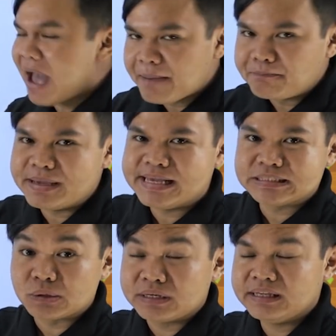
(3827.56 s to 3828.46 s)
แบบมี
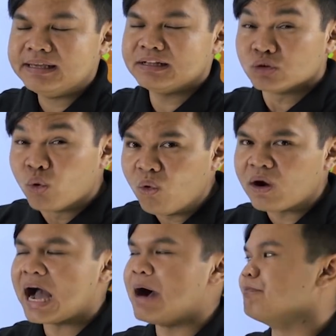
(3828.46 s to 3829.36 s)
สนธิทุก
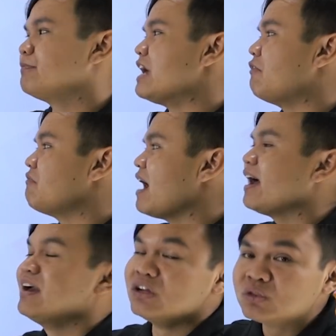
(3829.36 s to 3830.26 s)
คำย้ำว่า
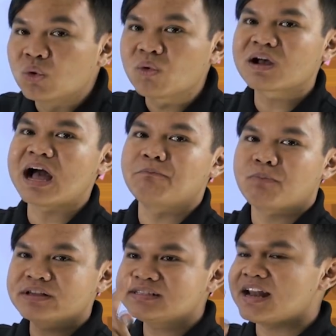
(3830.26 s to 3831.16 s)
ทุกคำ
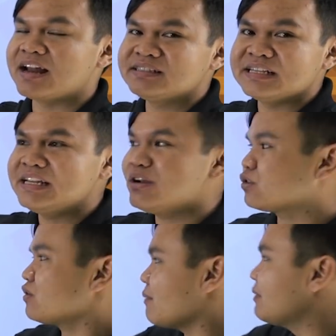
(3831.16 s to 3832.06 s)
เพราะฉะนั้นสิ่งที่น้อ
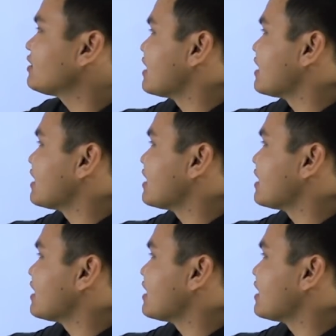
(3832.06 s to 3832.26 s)
งต้องทำคือ